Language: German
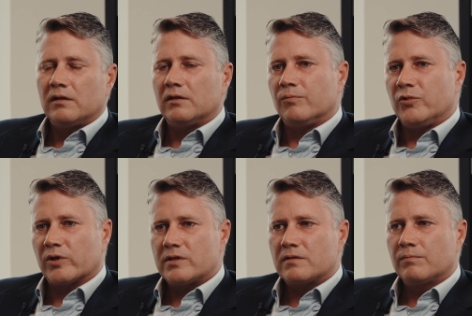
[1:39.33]
ähm,
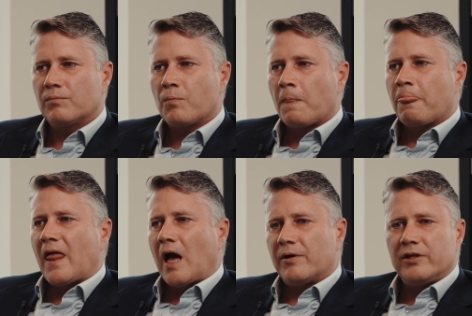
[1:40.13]
Juristen
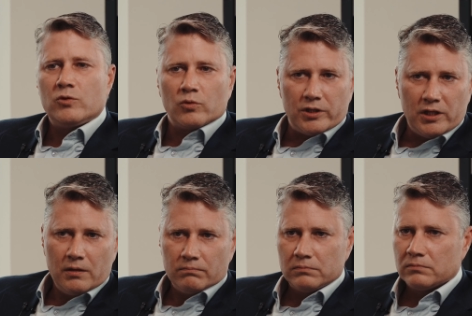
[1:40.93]
aber nicht nur
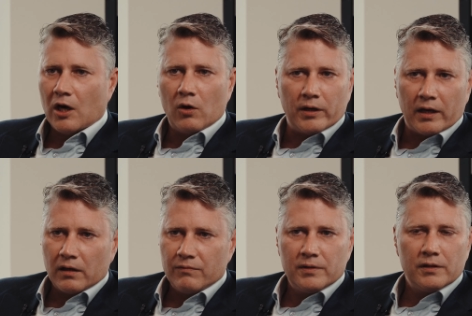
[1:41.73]
die, auch in
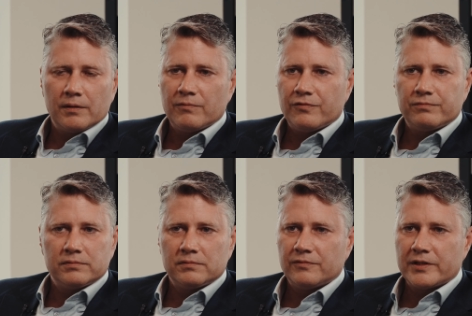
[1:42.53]
anderen äh,
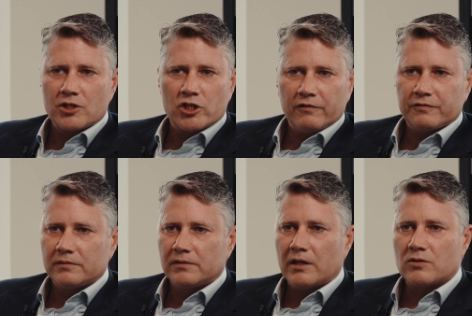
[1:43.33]

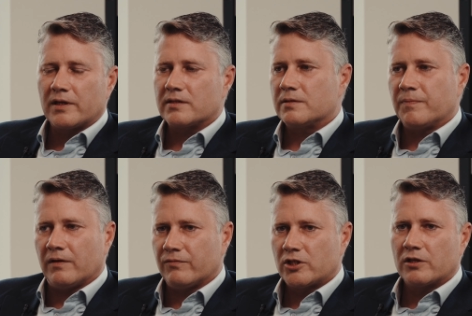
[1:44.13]
Wissenschaften, also das ist bei
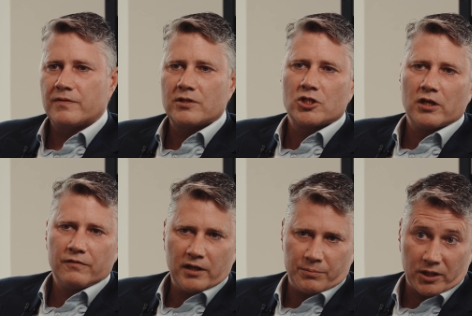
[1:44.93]
den
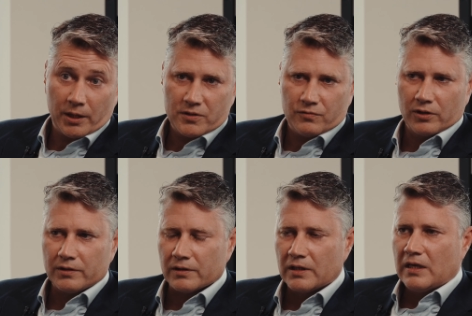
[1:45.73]
Wirtschaftswissenschaftlern,
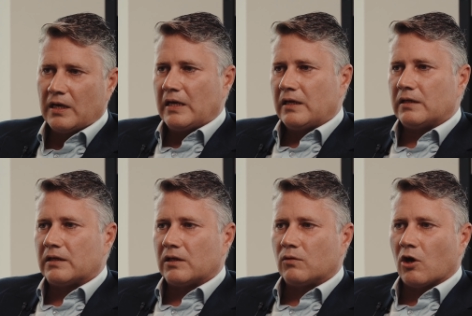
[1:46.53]
Betriebswirten
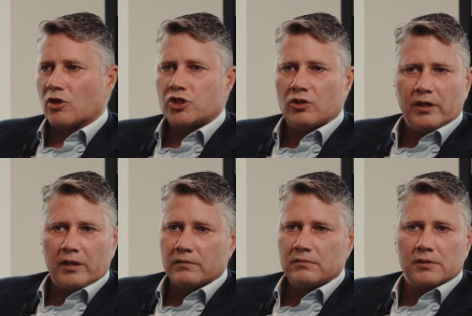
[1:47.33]
äh, oder auch
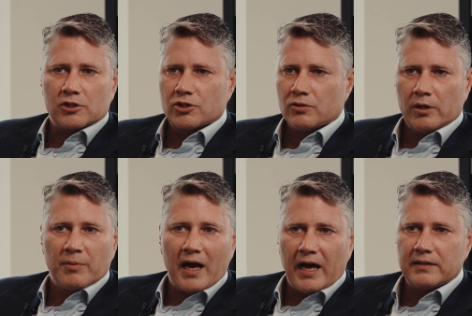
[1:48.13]
Steuern, äh,
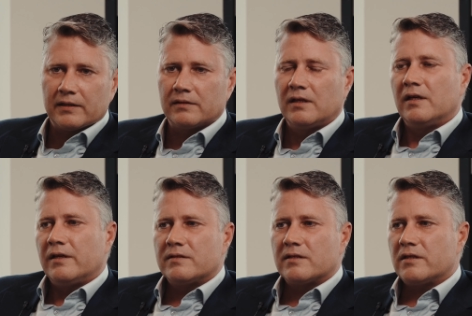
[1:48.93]
Steuerberatern,
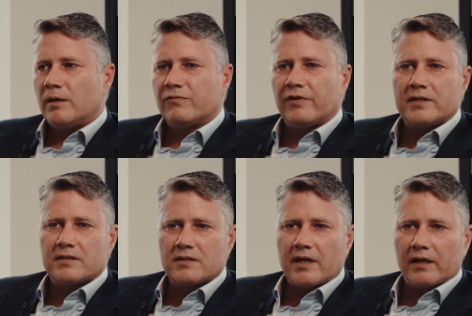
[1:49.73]
ist das ebenfalls
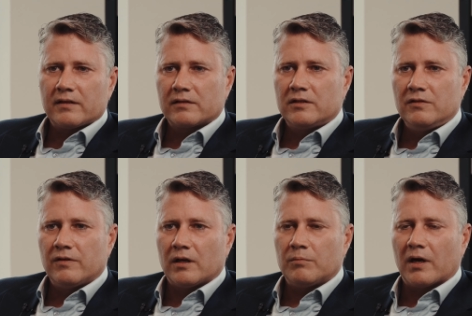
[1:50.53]
ein sehr
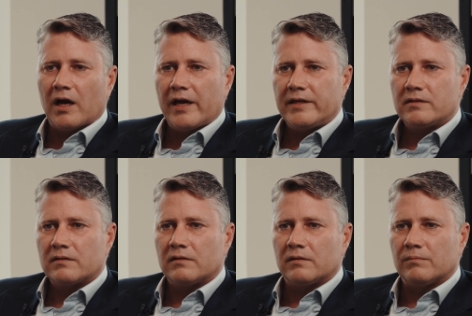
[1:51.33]
attraktiver
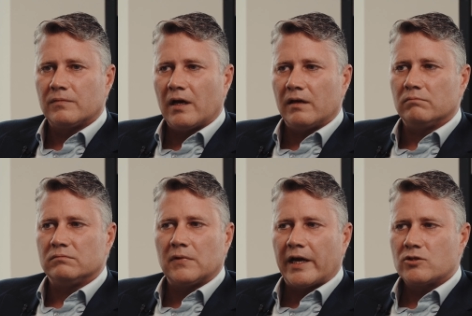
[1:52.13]
Bereich ähm,
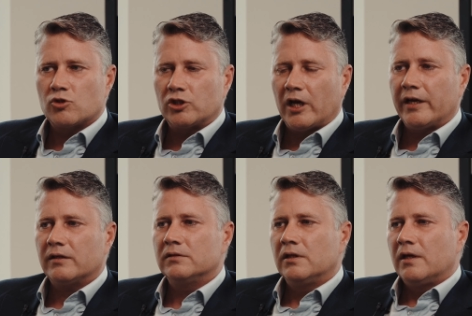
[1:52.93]
ähm einzusteigen,